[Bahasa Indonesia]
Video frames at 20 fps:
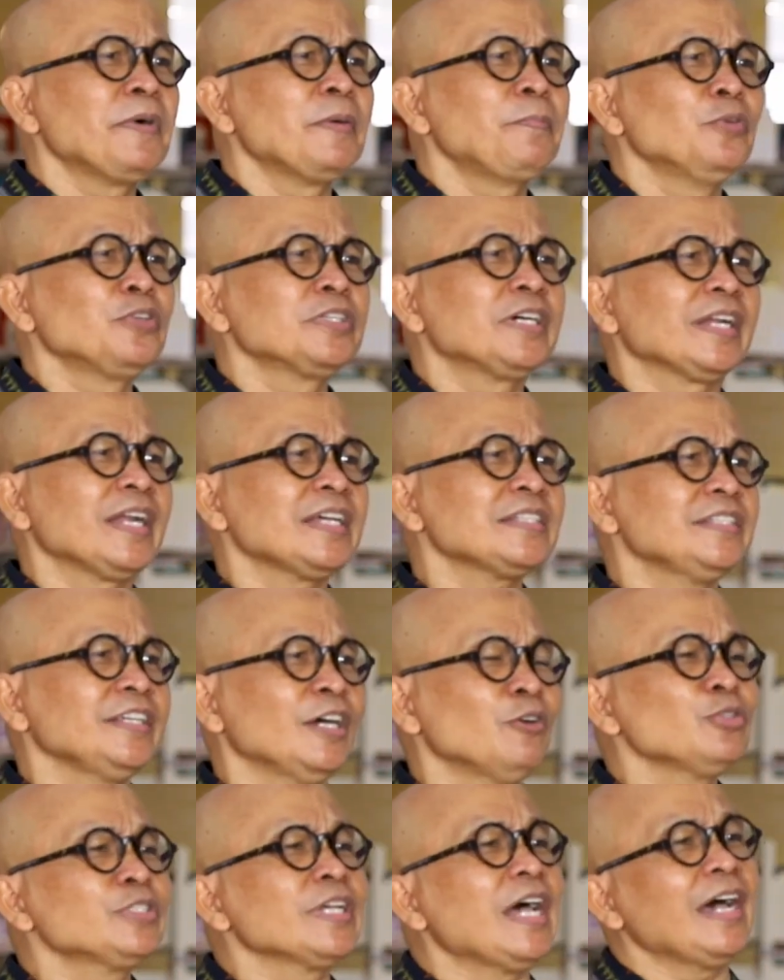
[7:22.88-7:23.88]
Seberapapun
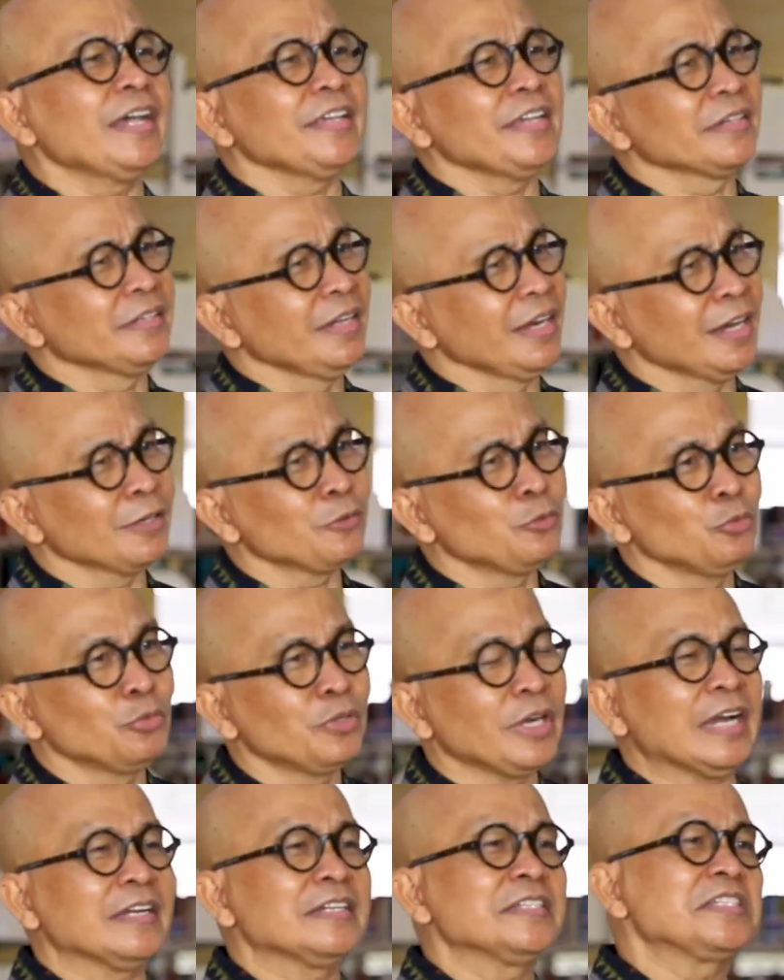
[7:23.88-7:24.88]
kerasnya usaha yang
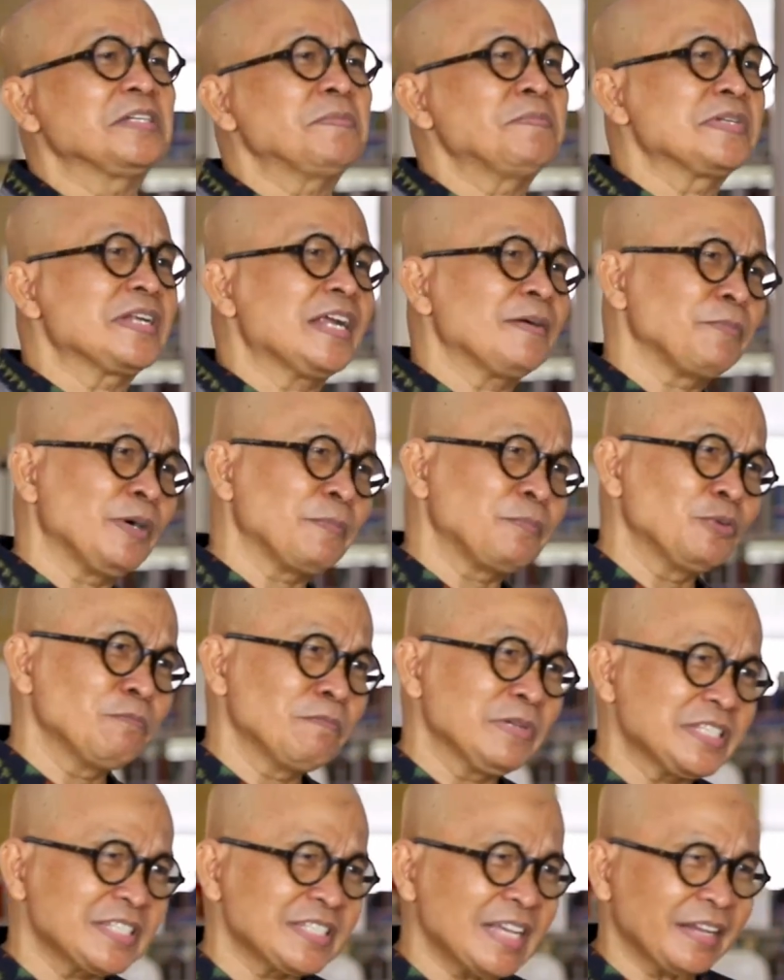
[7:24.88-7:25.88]
dilakukan,
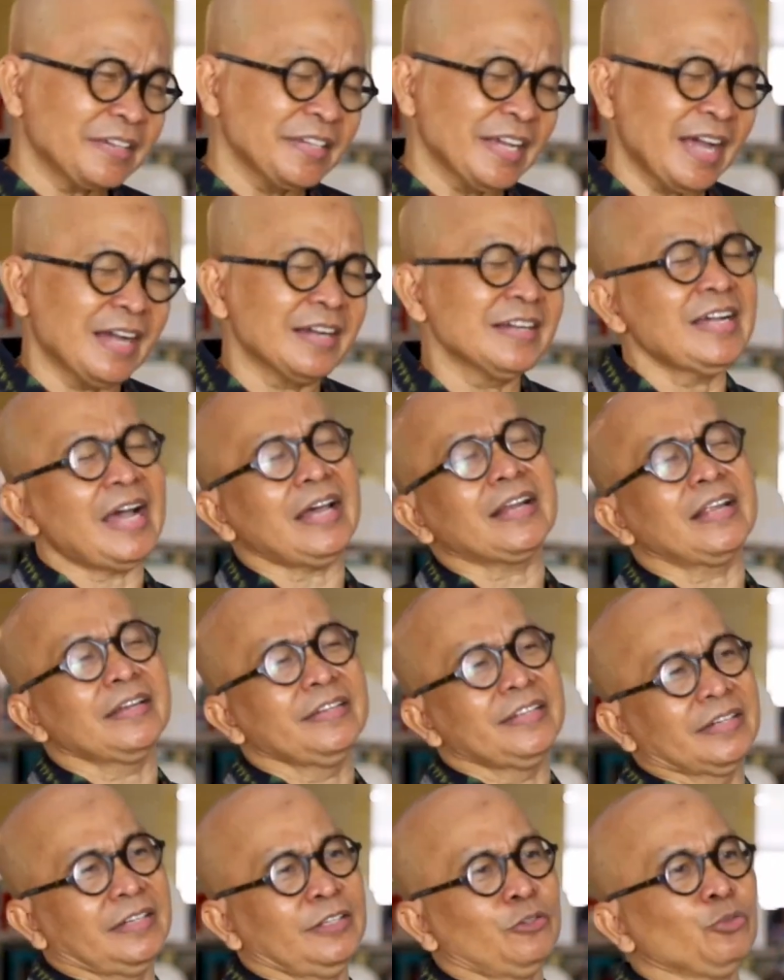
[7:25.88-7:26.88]
seberapapun besarnya
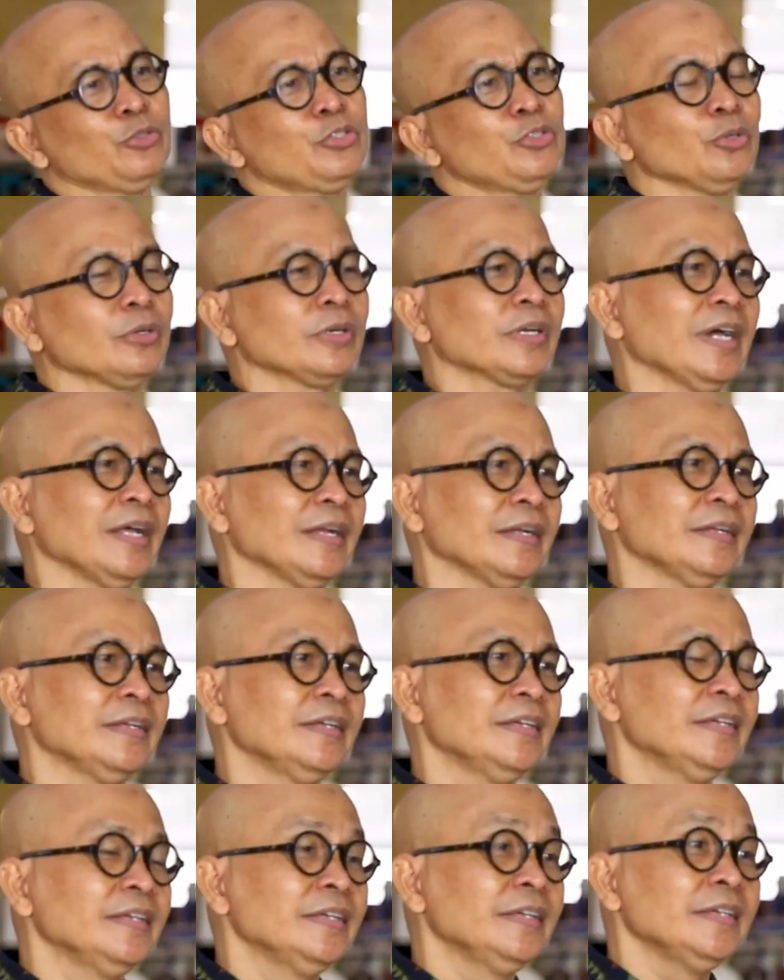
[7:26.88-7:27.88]
anggaran yang
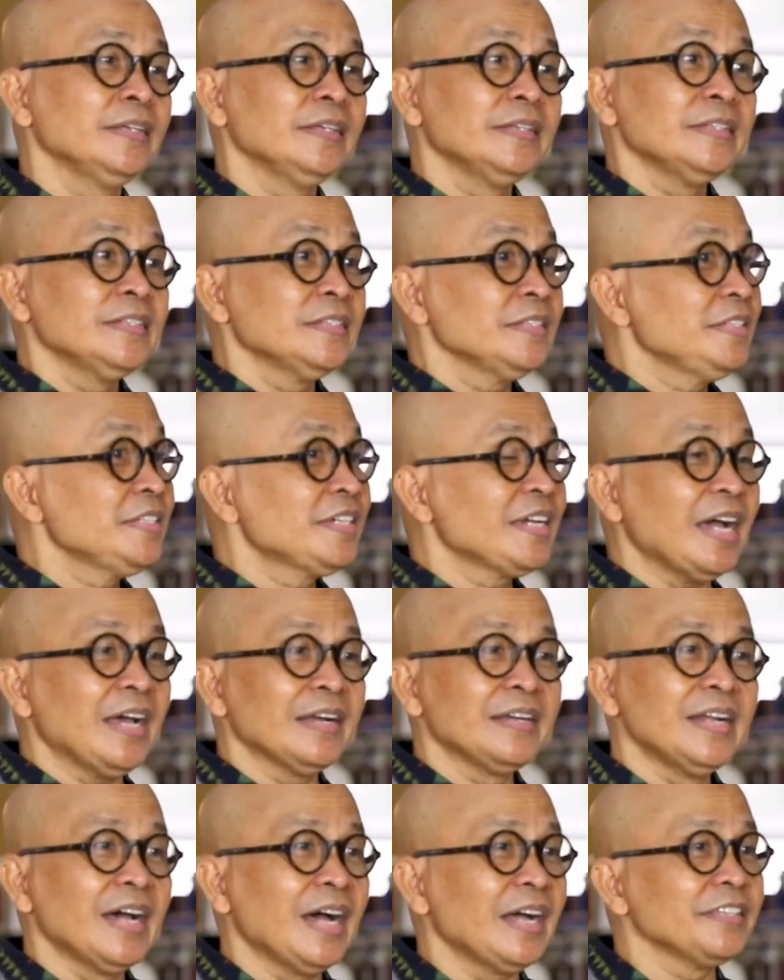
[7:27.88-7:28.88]
dikucurkan,
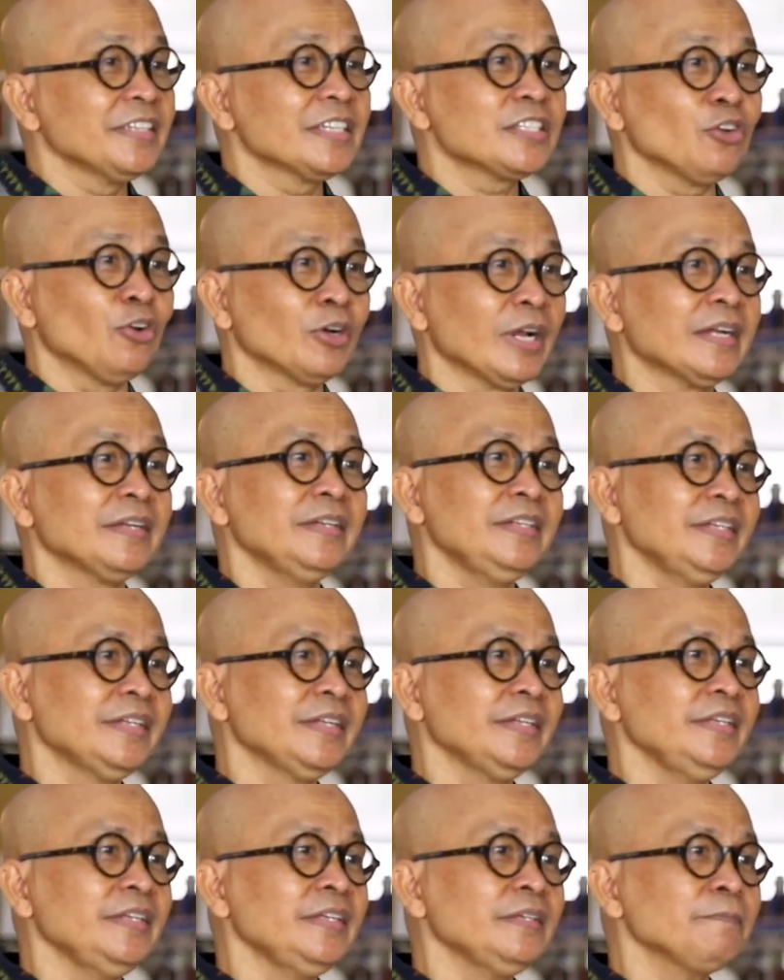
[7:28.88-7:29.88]
jika Anda hanya
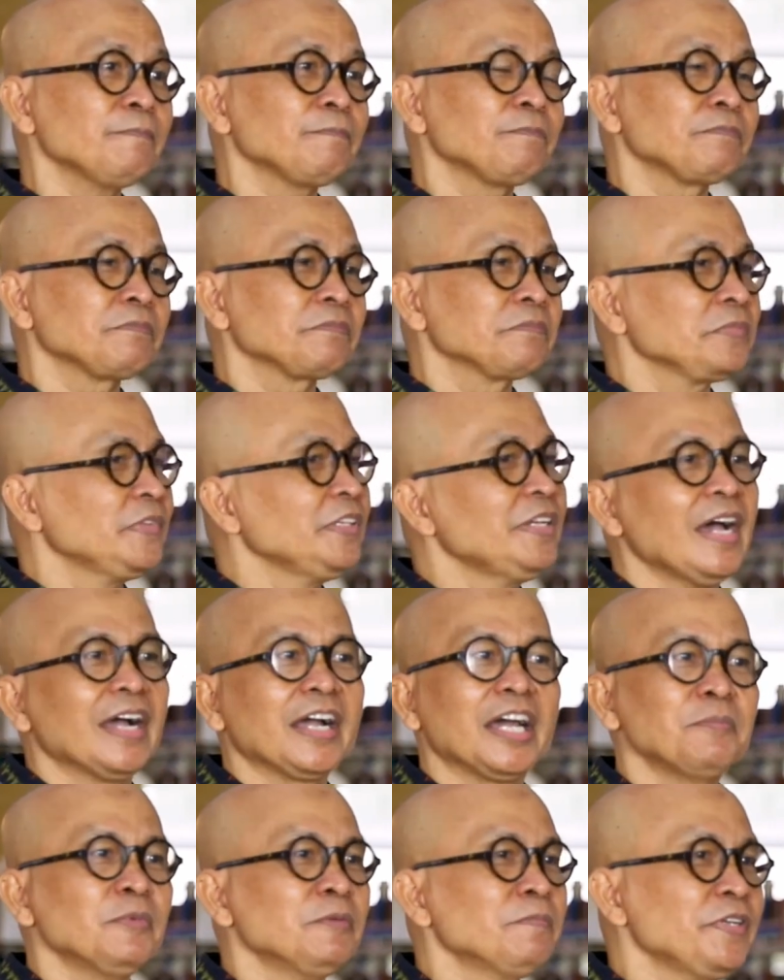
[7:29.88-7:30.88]
seorang diri,
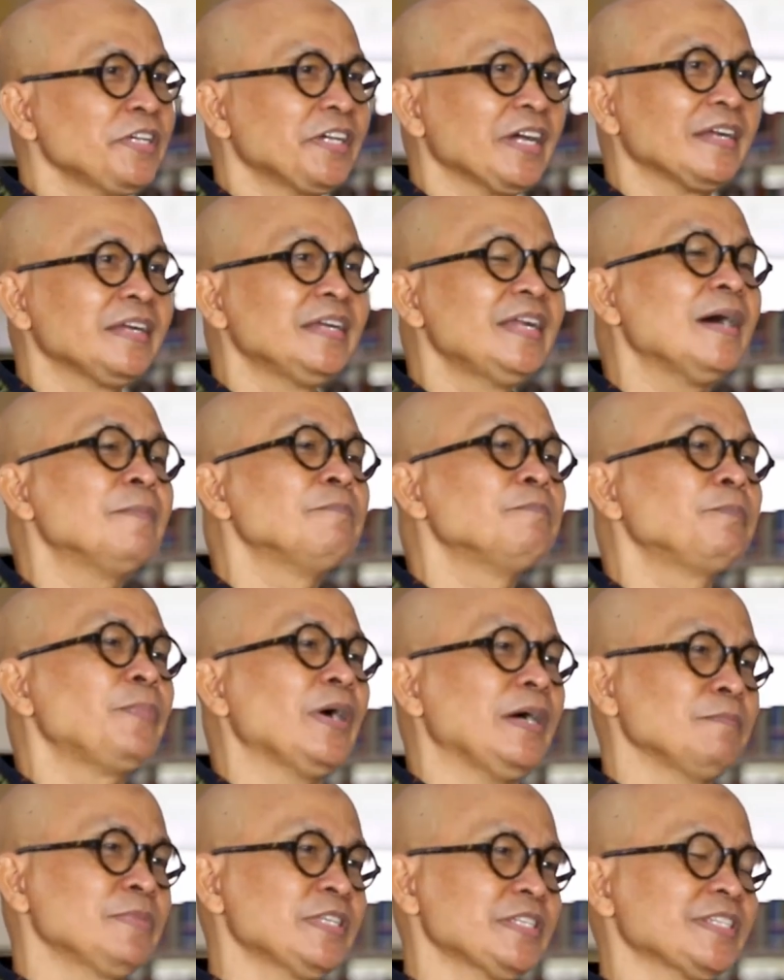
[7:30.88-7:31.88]
tidak akan memberikan
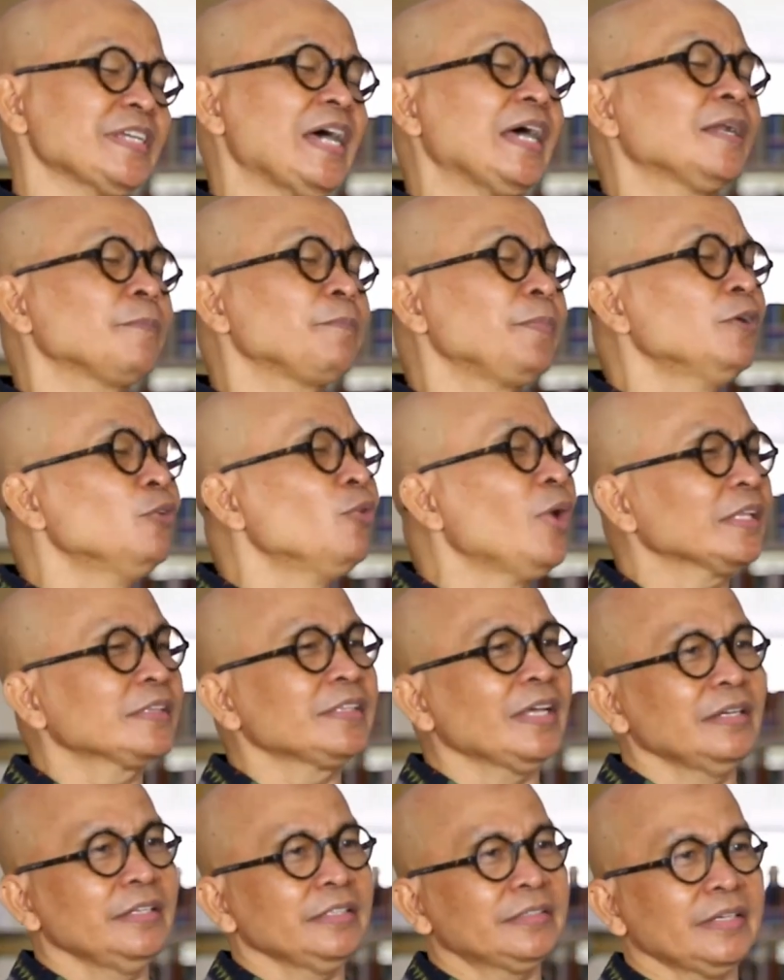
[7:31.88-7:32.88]
dampak besar
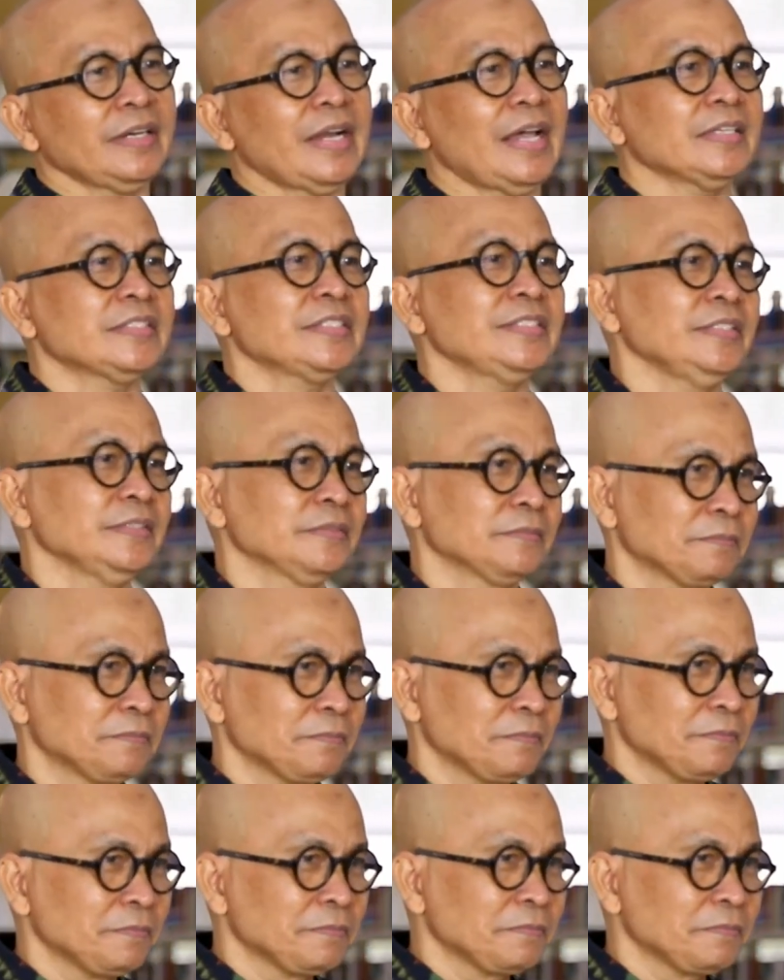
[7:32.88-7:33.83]
penguatan literasi.